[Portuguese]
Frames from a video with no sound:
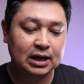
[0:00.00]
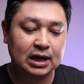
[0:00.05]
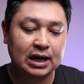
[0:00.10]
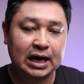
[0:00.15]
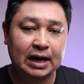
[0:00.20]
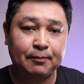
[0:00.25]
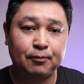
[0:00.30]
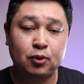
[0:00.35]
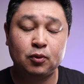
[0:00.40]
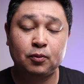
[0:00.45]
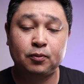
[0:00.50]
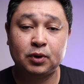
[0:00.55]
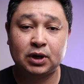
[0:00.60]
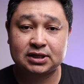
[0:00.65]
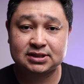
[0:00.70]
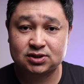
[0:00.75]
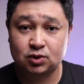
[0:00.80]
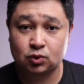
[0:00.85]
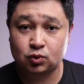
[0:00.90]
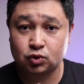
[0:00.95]
a
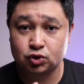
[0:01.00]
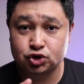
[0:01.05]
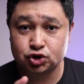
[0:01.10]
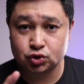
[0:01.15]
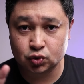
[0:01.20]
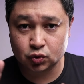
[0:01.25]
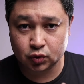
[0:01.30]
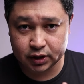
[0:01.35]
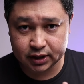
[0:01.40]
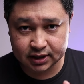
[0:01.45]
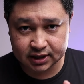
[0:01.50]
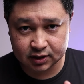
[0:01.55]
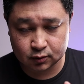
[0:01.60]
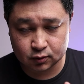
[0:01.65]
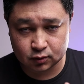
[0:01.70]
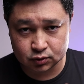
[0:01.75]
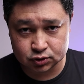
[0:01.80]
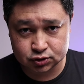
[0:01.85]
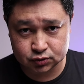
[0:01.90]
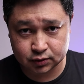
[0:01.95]
população continuou,
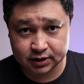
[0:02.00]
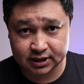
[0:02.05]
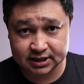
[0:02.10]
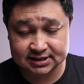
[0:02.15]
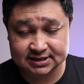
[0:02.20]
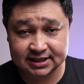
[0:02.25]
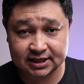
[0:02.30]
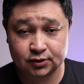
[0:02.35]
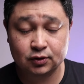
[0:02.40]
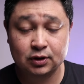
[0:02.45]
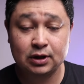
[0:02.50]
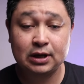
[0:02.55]
continuou crescendo,